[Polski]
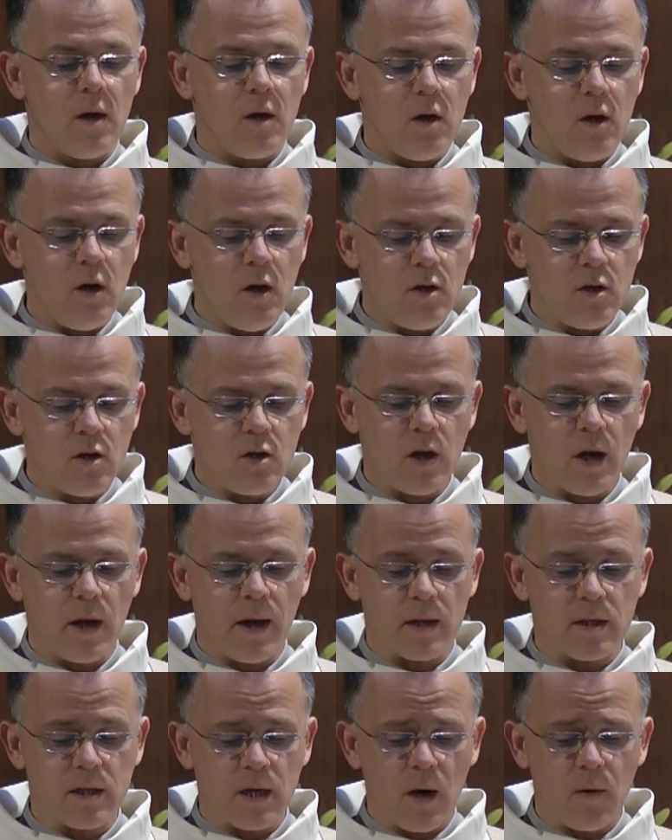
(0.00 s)
Idźcie na
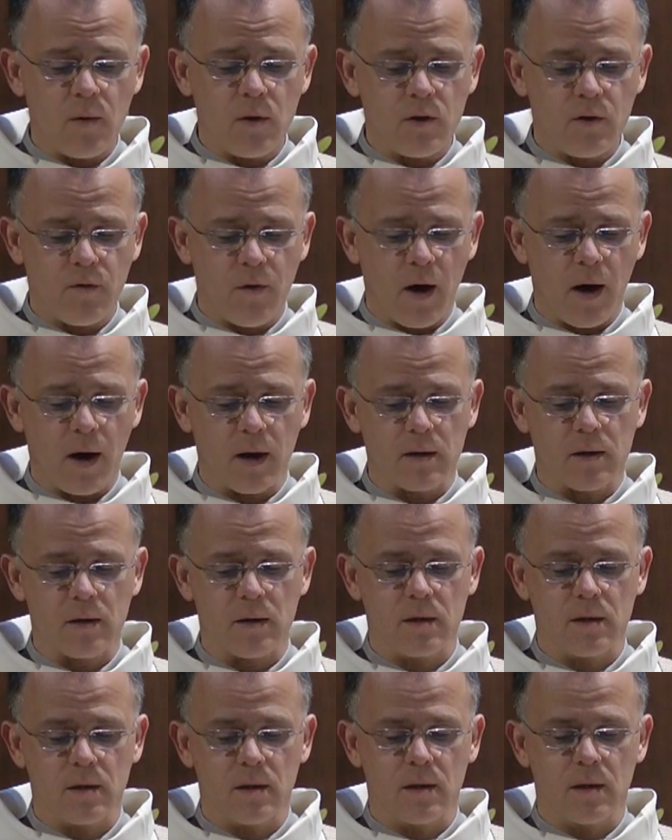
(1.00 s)
cały świat
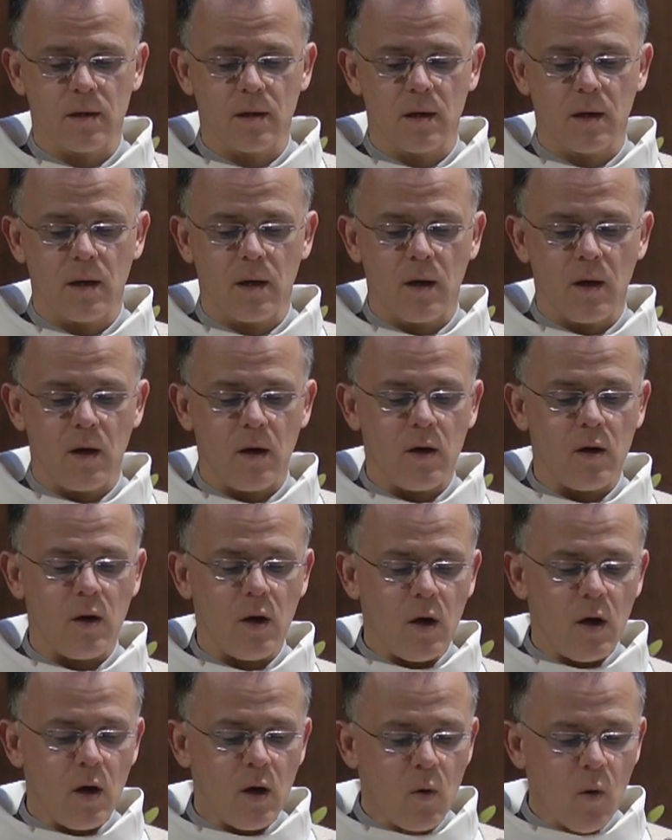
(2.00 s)

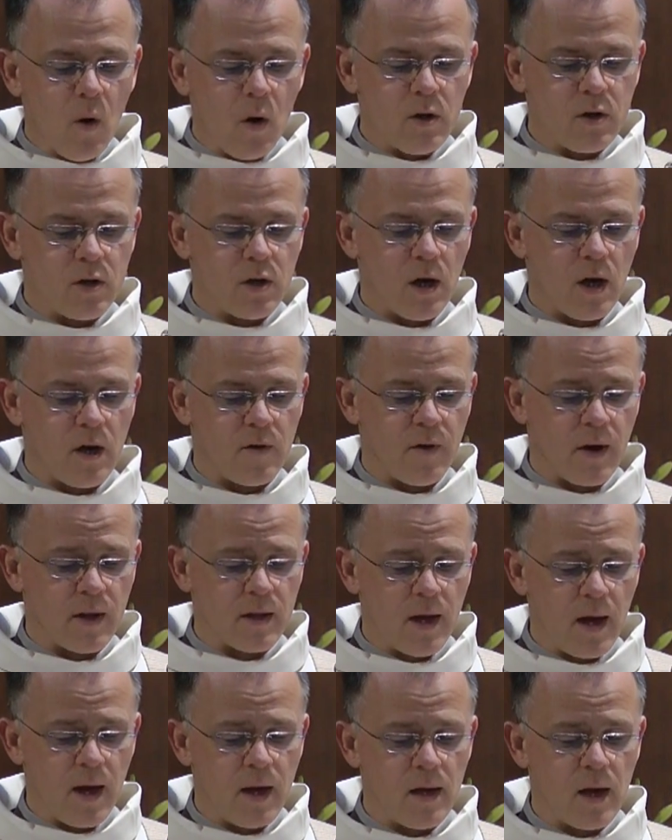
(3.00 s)
i głoście
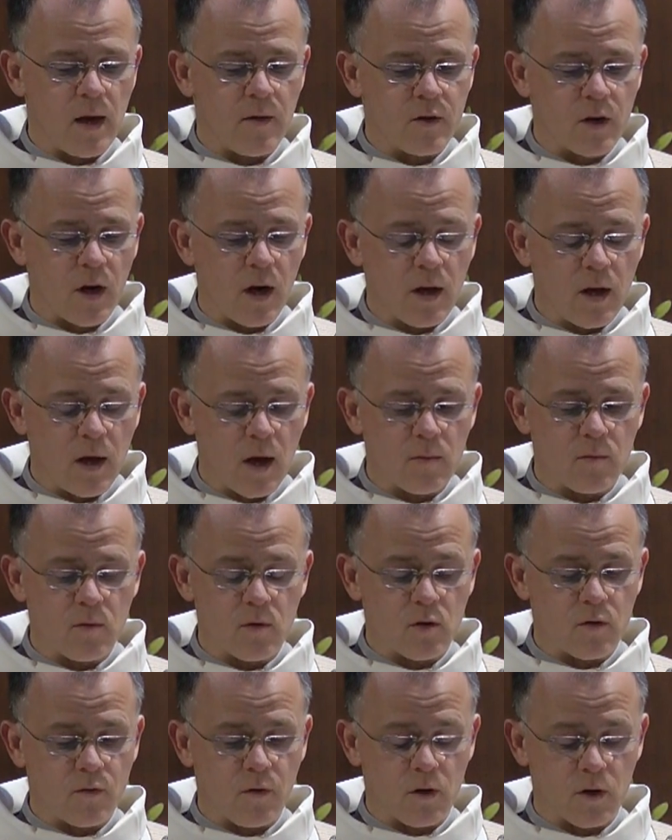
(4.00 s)
Ewangelię wszelkiemu
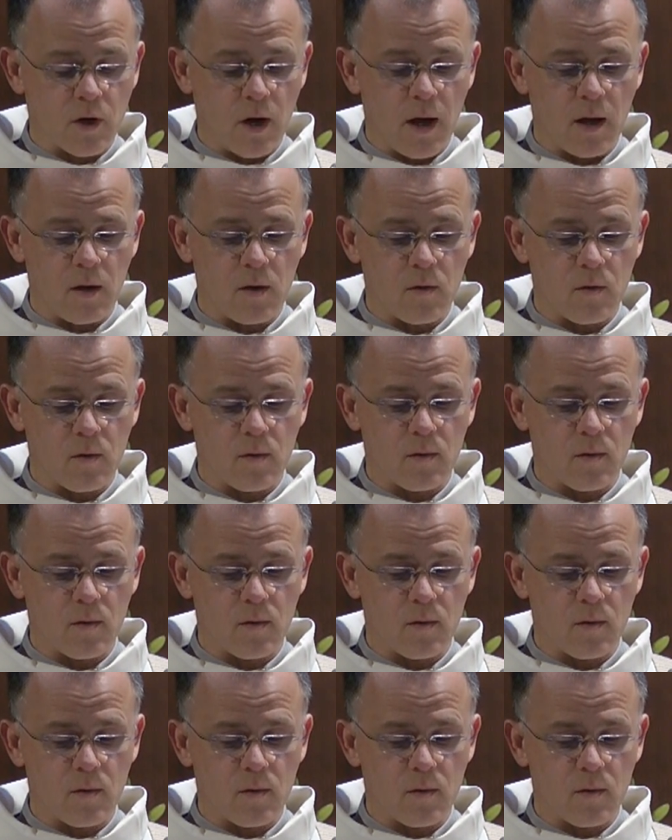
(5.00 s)
stworzeniu.